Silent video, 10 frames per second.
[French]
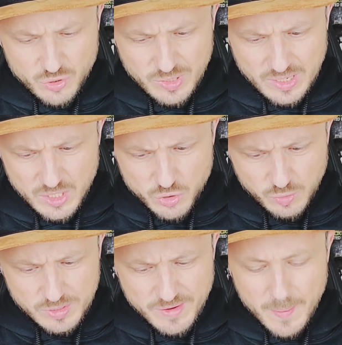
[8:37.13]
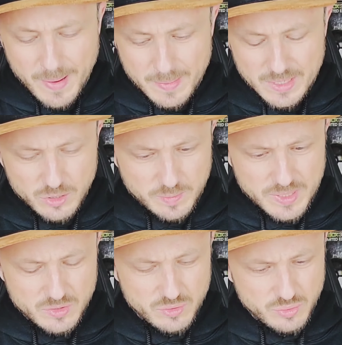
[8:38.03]
jeux de rallye, je dois en avoir pas mal sur
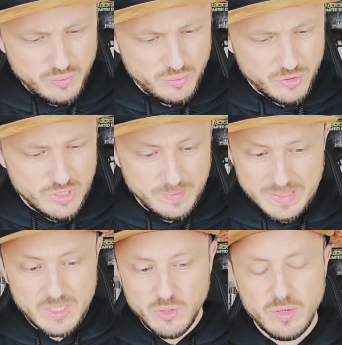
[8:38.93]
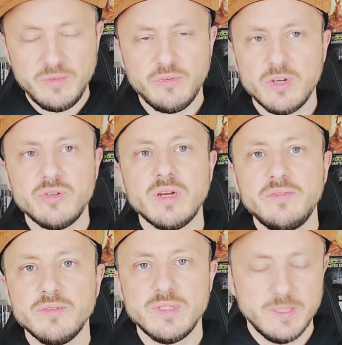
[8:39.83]
PS2. Je sais pas si je l'ai, il faudra que je
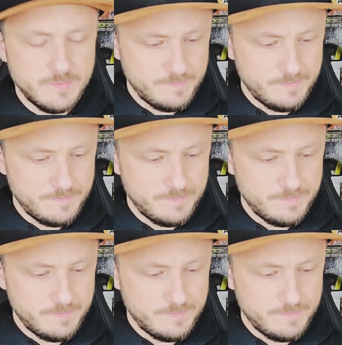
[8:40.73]
vérifie aussi.